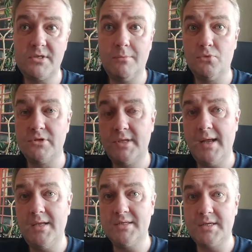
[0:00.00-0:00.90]
само
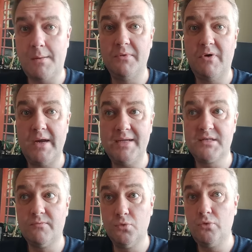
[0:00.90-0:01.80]
здание, сам
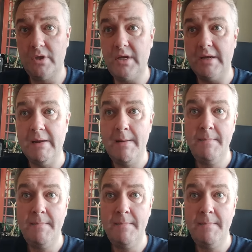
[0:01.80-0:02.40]
дворец внутри.